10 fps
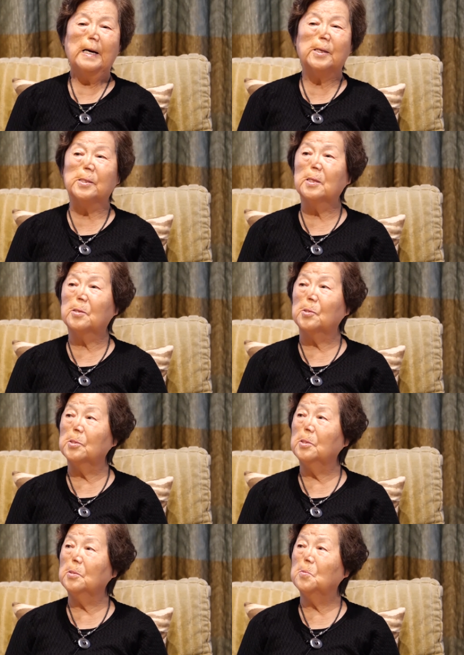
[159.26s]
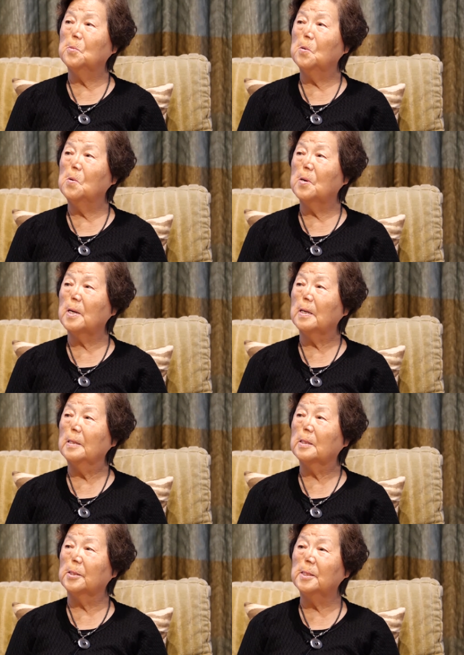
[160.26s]
그러, 그렇고
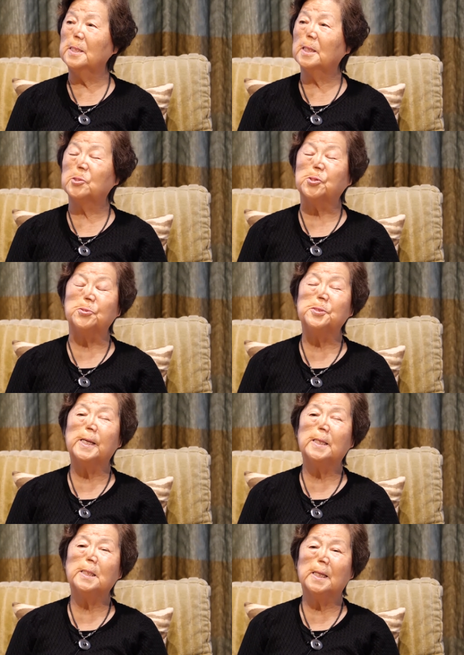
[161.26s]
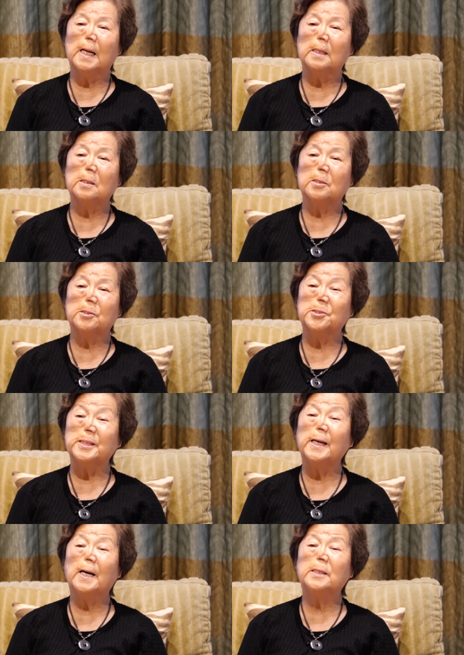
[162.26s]
그러니까 전쟁이라는 거는
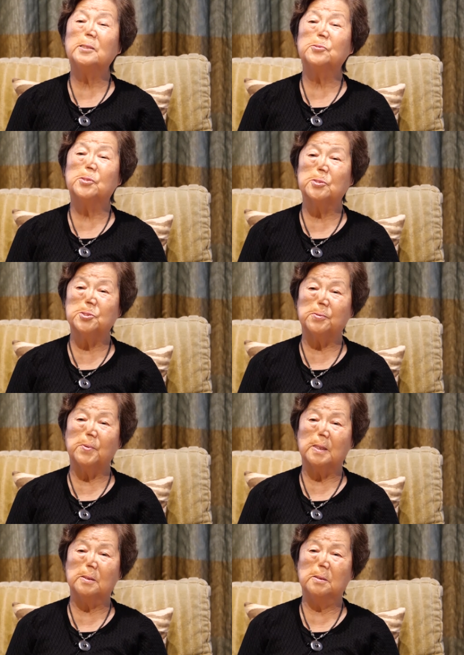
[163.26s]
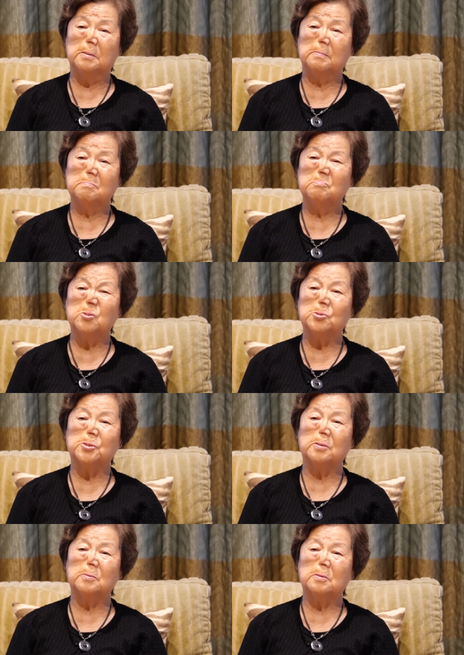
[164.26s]
이야기는 들었지만은 뭐
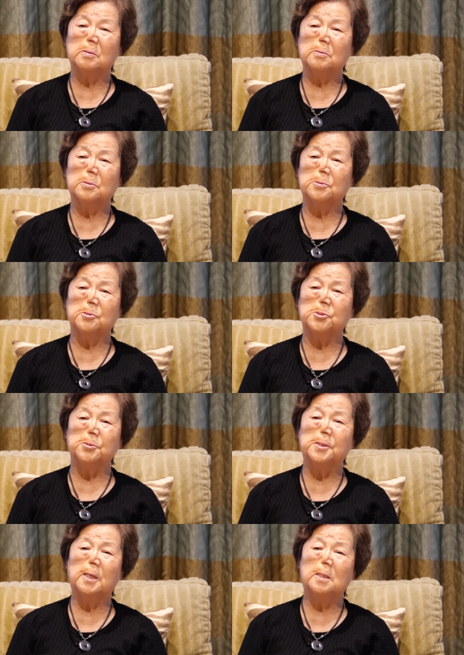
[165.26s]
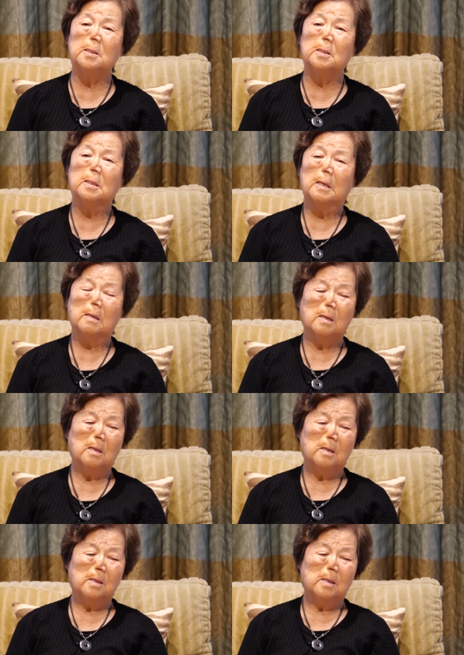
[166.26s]
저, 저 전쟁을
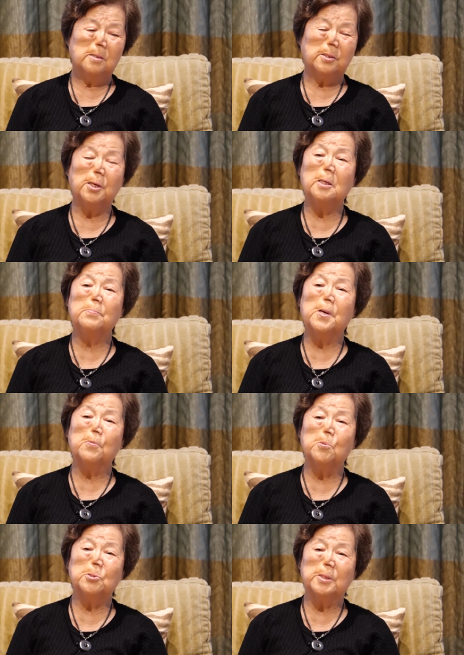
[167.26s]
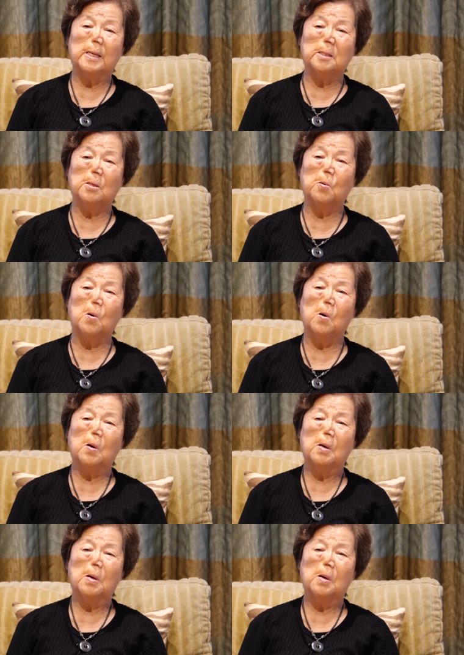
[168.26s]
경험해 본 건 아니고